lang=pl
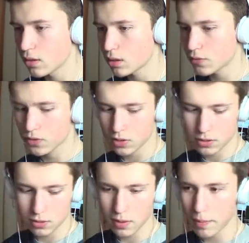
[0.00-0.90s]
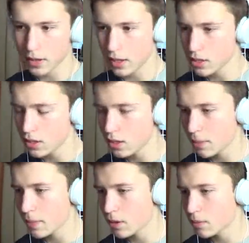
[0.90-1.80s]
otworzyć sobie pakiecik. Tutaj
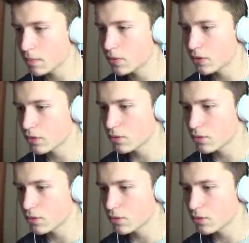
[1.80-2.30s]
biorę bitwę